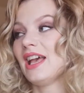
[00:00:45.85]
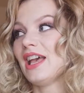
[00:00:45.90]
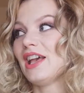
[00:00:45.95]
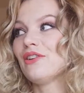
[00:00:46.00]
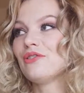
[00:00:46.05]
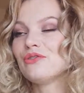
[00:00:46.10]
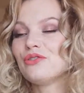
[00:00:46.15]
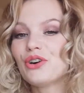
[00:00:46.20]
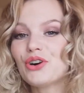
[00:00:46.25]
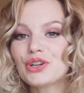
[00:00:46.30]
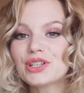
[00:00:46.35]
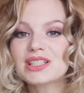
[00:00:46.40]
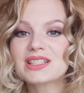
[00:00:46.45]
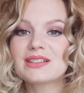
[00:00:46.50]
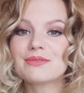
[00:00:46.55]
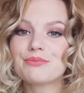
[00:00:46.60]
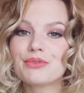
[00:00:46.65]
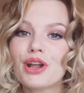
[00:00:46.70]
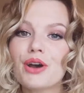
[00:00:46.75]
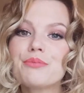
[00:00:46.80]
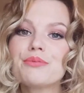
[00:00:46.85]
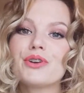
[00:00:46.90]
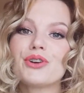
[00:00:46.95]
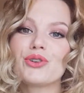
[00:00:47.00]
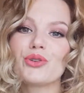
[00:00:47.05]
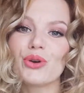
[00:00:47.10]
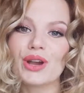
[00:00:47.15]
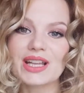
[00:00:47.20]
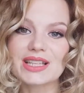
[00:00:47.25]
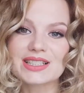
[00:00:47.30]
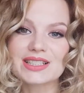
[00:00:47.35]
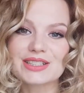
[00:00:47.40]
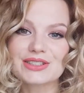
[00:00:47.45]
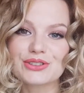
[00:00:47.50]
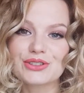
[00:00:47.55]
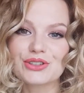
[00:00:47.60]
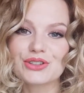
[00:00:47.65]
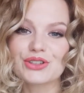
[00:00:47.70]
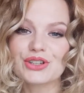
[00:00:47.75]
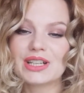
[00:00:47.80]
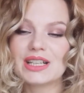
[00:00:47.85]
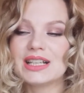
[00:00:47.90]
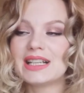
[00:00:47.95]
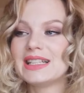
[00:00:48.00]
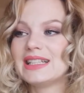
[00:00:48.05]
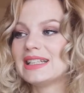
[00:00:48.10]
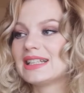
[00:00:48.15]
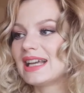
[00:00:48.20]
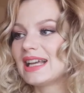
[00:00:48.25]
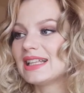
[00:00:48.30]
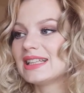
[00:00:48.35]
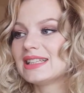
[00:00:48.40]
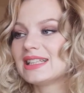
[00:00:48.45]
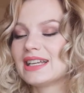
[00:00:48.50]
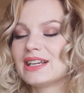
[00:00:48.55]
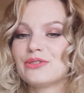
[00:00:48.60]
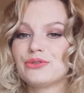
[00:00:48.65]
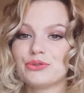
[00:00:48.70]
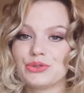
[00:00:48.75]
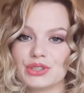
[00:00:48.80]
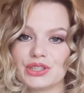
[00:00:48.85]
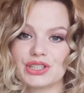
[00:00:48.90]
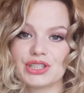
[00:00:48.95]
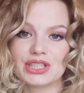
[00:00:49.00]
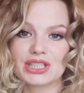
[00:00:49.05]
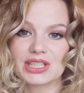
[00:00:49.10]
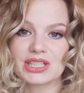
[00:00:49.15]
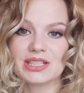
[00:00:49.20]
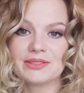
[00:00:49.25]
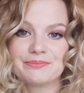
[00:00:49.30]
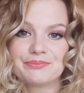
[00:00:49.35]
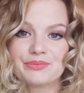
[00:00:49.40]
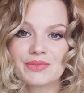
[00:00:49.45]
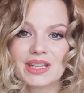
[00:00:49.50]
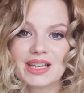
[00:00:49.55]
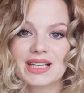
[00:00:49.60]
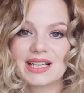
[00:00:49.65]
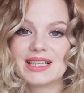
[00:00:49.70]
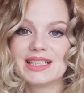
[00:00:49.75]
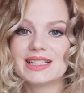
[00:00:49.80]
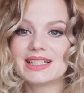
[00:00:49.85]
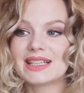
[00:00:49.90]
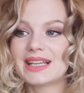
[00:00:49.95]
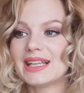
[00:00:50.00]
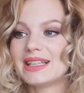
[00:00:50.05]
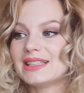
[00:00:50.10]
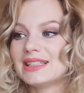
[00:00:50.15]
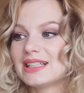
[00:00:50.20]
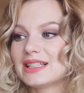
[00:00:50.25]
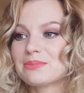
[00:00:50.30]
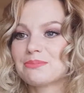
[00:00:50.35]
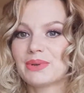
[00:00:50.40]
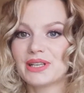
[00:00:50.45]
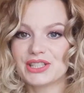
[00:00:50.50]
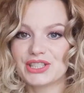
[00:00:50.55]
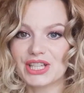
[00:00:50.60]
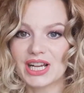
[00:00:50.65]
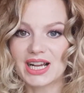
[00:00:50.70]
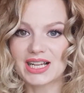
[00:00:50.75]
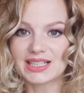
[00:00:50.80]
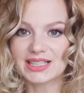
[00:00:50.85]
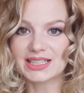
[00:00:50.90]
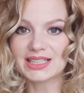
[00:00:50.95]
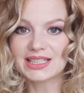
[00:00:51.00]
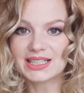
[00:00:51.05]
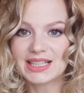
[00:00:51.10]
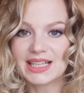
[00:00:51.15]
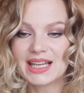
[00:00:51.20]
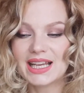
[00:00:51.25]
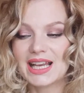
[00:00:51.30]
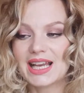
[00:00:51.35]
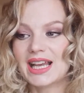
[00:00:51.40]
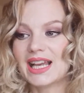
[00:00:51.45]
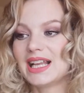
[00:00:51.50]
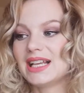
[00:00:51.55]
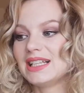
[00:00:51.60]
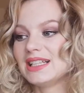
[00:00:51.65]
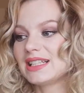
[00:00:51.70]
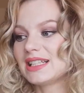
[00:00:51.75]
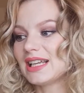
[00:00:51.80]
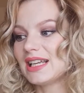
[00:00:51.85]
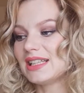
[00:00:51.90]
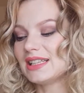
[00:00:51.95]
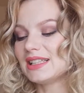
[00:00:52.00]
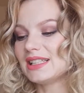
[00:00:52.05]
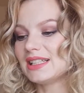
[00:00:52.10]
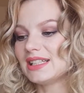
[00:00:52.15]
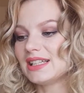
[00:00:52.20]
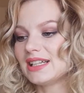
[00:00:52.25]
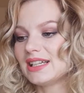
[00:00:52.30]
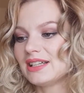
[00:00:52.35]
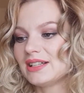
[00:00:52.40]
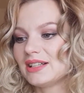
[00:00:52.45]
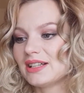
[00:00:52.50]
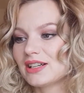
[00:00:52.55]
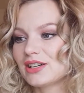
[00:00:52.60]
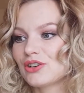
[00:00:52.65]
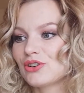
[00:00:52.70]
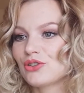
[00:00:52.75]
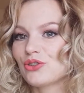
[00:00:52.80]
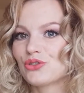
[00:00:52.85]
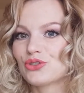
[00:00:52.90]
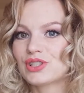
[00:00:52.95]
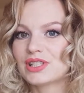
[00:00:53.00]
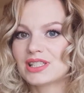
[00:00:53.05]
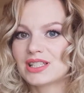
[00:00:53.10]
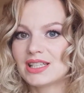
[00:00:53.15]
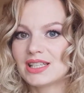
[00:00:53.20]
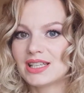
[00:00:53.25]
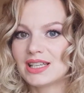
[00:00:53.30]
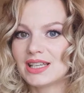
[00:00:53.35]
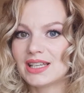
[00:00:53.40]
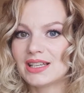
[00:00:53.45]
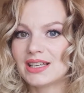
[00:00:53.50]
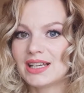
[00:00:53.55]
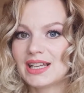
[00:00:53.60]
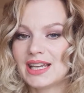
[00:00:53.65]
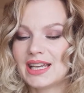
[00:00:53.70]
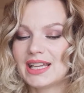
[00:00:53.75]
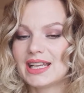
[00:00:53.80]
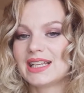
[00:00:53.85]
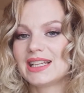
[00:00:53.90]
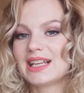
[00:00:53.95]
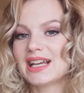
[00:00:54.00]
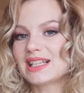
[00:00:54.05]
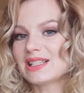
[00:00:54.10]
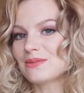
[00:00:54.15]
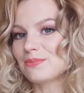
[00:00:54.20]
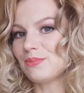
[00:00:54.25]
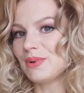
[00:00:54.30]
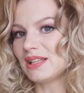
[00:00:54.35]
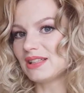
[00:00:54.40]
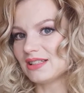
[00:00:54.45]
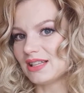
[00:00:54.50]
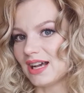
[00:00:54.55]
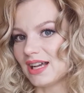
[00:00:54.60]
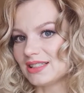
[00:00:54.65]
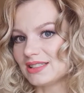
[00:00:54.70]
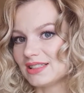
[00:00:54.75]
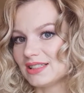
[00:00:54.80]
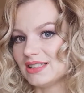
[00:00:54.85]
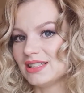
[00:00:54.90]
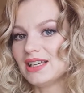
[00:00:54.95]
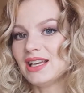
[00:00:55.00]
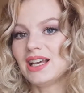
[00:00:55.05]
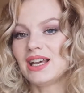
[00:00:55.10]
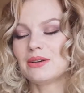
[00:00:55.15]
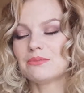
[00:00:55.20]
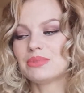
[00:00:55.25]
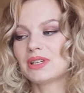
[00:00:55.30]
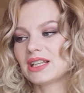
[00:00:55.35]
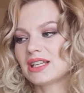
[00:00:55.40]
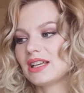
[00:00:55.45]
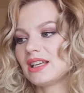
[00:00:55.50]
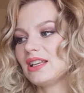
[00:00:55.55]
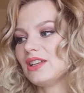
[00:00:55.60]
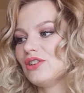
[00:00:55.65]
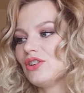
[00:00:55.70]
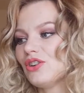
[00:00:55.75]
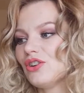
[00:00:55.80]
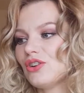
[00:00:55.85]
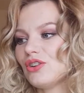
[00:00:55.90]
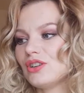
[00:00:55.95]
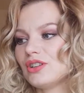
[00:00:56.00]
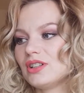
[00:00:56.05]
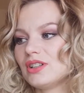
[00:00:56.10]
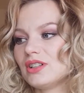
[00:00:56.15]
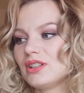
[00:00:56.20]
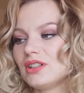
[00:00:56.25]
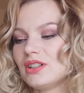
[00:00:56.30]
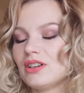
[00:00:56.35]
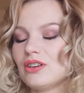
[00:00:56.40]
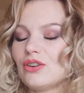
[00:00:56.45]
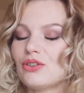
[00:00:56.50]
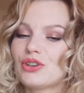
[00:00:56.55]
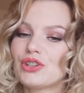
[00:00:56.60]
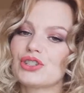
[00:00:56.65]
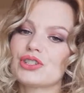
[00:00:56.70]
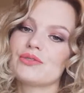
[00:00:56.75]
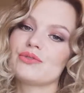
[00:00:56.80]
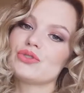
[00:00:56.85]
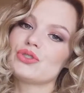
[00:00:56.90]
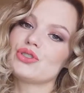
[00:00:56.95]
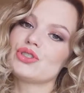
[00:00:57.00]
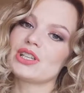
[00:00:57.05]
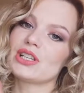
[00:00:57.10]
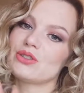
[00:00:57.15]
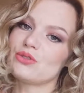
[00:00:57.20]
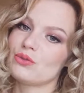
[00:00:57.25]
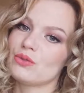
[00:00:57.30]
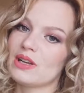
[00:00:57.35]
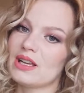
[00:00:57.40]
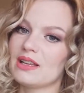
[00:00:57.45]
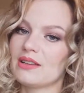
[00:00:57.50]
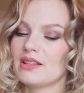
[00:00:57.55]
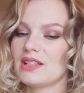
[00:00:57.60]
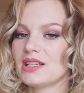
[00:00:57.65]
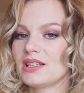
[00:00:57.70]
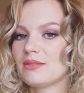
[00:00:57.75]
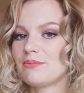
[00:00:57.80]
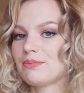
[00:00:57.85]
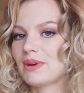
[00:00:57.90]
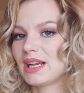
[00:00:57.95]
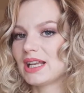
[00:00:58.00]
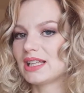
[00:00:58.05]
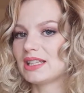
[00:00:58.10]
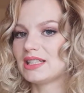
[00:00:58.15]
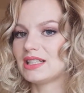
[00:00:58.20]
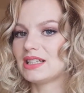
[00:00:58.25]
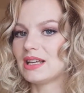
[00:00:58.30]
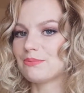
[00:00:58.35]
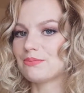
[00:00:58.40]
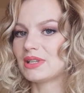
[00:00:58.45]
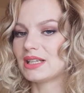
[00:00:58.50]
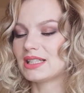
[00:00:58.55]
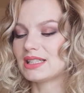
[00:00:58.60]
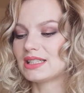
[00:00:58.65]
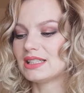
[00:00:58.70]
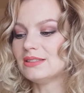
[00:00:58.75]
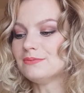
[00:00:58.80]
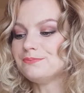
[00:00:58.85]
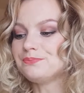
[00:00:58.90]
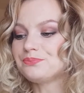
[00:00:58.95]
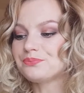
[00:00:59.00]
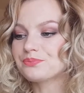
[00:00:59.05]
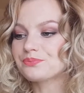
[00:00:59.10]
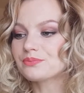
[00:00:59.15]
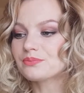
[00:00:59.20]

E forse proprio questo li rende unici, li rende speciali e li rende così inaspettati, perché io eh, ho ricevuto già due eh, pacchetti da Pixie